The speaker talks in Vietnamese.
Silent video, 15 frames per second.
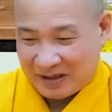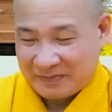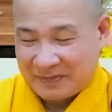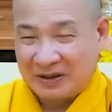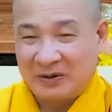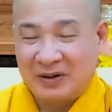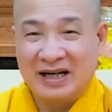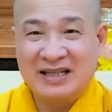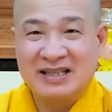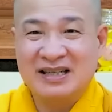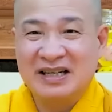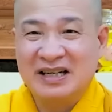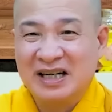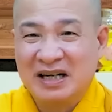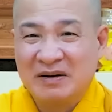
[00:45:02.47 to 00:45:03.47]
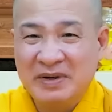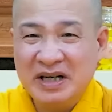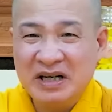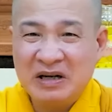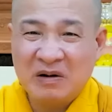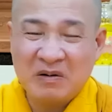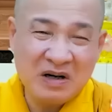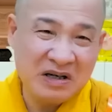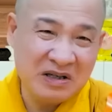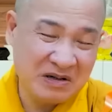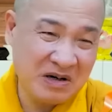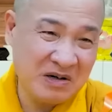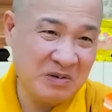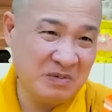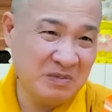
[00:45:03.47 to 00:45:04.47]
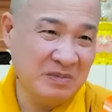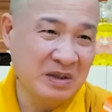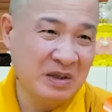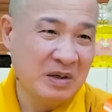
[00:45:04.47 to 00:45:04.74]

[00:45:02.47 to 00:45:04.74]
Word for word: mình gọi là triền miên khối lửa luôn.